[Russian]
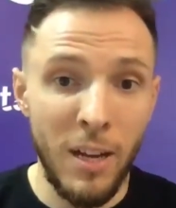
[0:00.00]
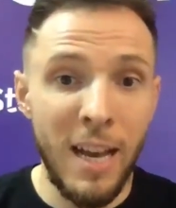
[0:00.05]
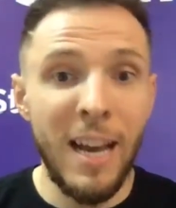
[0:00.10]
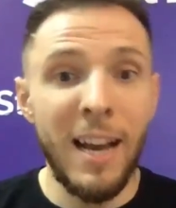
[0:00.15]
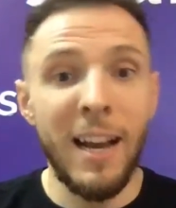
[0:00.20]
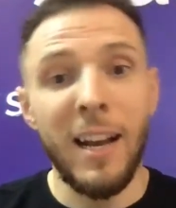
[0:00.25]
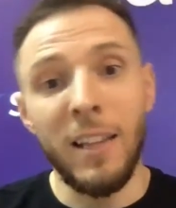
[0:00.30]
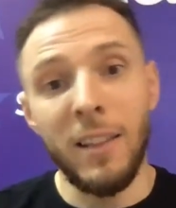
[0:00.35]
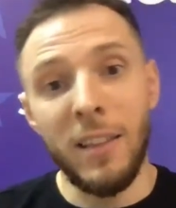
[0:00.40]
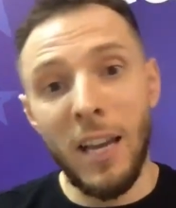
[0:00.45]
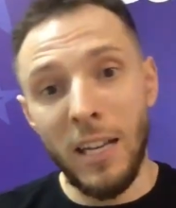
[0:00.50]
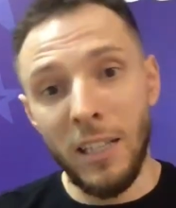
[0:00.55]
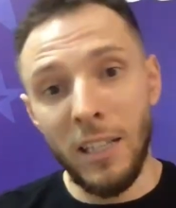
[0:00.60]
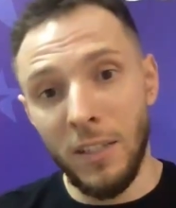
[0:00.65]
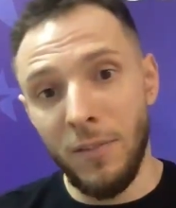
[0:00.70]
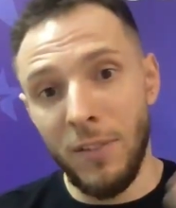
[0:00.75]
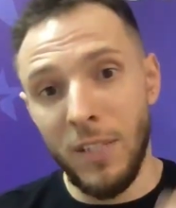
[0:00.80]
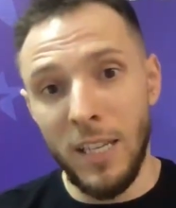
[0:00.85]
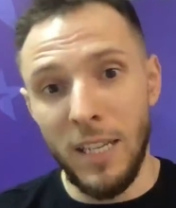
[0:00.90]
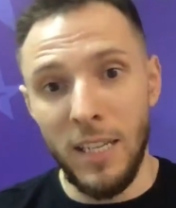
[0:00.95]
Контакты
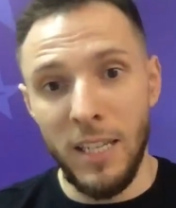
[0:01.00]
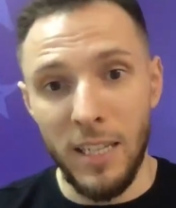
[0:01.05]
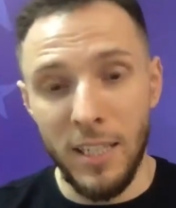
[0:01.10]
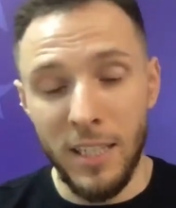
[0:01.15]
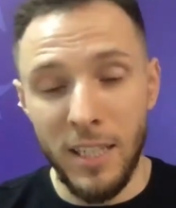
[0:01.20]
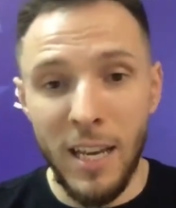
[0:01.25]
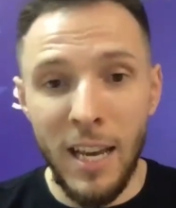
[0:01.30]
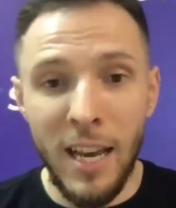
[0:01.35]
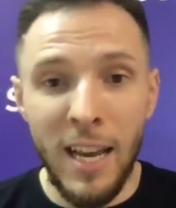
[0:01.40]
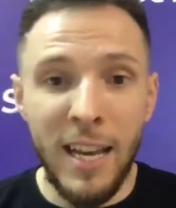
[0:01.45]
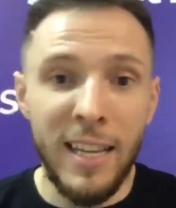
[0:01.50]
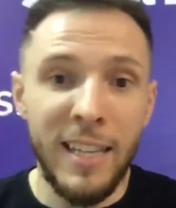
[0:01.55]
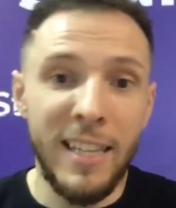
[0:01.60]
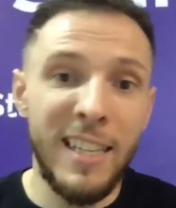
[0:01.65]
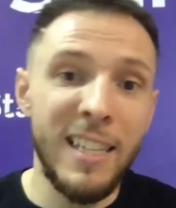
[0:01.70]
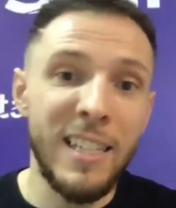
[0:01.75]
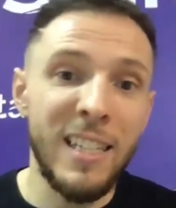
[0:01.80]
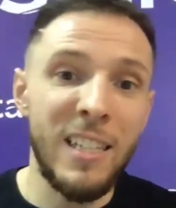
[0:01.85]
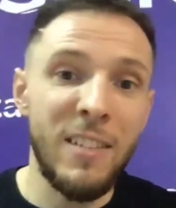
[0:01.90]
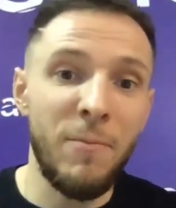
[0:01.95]
все есть.
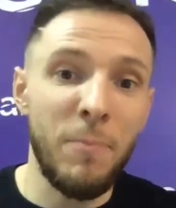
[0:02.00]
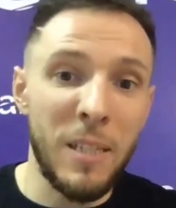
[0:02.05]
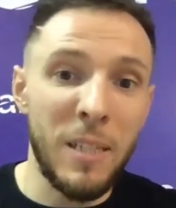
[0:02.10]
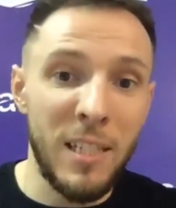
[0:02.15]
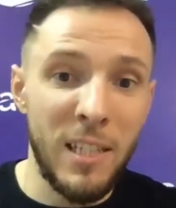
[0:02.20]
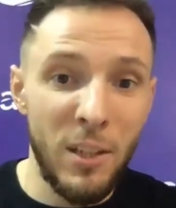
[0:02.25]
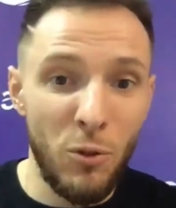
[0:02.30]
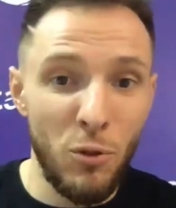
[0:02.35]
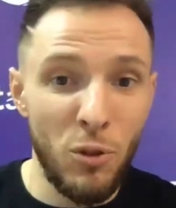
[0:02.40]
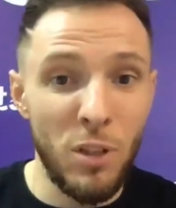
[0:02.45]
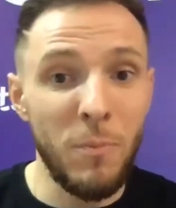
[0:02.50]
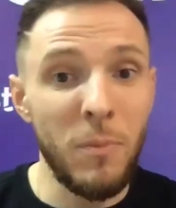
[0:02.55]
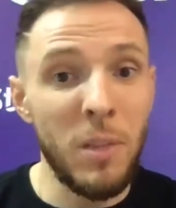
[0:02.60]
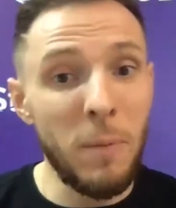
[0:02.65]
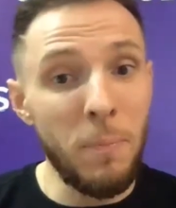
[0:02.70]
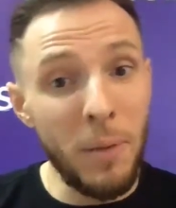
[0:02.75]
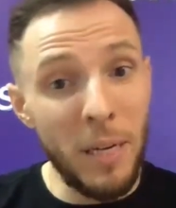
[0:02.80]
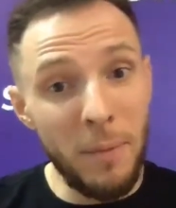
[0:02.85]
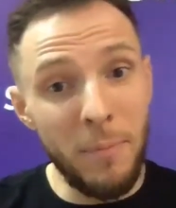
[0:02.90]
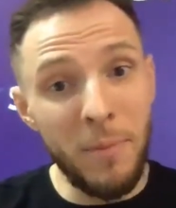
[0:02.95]
Если в последующем ты
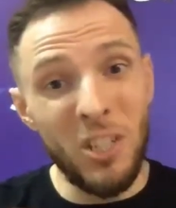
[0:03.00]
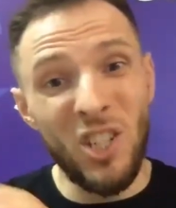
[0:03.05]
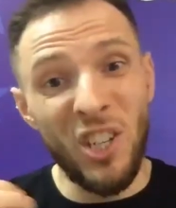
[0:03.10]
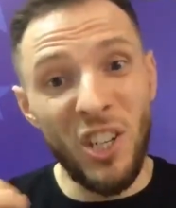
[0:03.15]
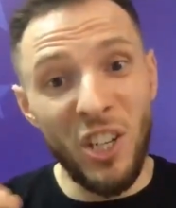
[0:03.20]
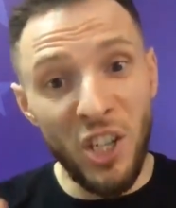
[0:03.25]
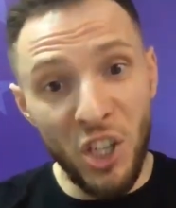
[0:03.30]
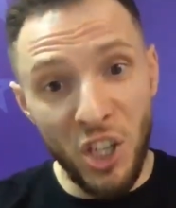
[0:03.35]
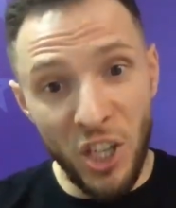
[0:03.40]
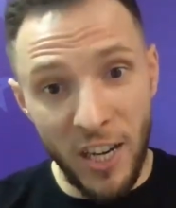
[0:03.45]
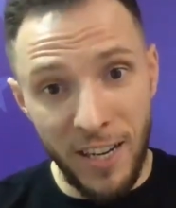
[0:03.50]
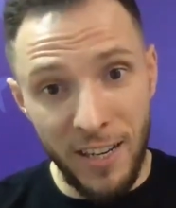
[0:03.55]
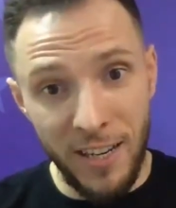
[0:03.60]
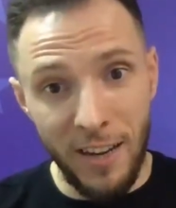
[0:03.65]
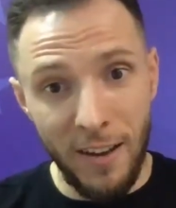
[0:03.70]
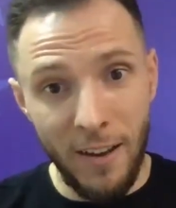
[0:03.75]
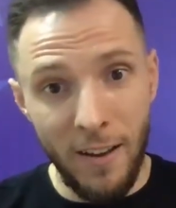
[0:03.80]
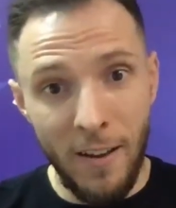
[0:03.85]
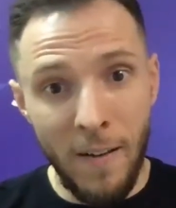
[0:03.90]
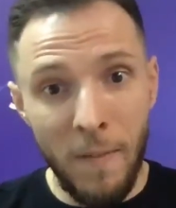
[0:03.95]
примешь решение
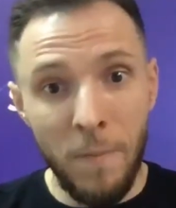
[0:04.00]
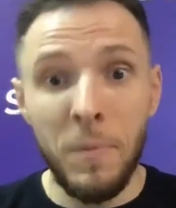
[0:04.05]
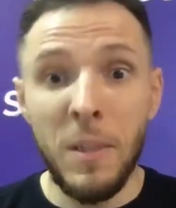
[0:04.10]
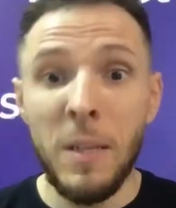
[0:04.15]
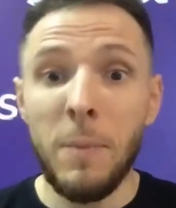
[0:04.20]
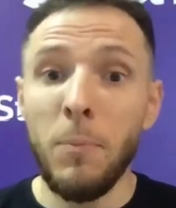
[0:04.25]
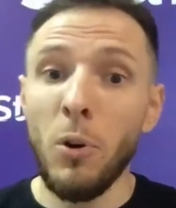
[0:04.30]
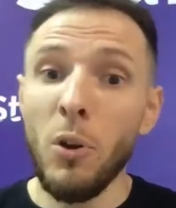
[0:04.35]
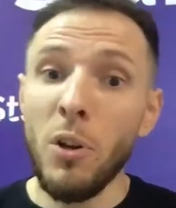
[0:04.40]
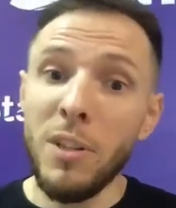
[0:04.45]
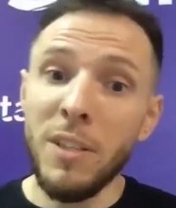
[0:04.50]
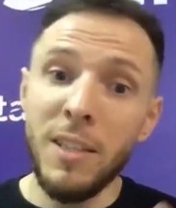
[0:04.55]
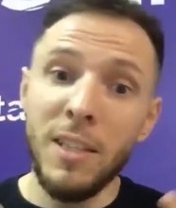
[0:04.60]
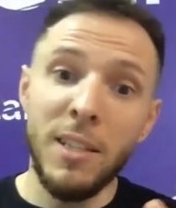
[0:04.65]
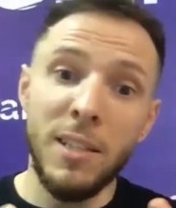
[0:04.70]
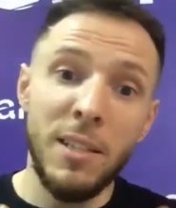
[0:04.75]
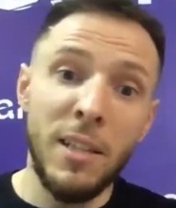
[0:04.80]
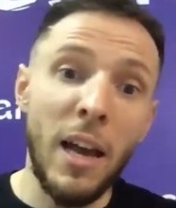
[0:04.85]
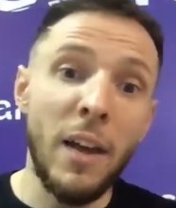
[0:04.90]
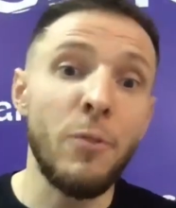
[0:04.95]
не просто
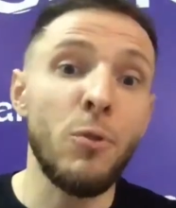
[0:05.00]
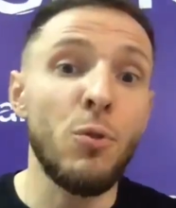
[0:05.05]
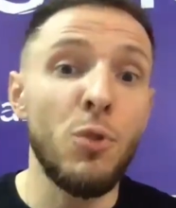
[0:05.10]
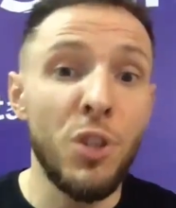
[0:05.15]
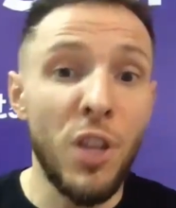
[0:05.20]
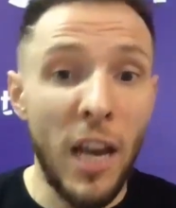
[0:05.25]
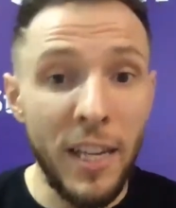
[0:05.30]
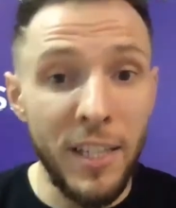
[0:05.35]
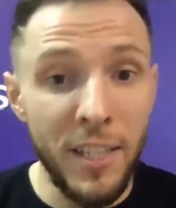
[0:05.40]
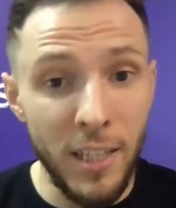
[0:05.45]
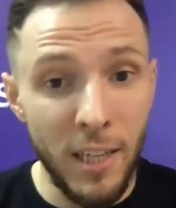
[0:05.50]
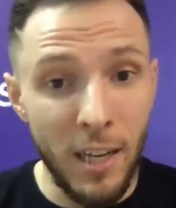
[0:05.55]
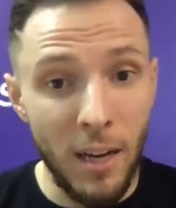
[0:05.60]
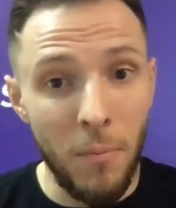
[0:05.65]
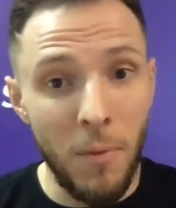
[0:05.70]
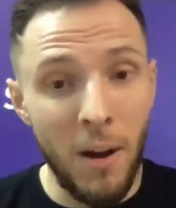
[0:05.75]
стать участником,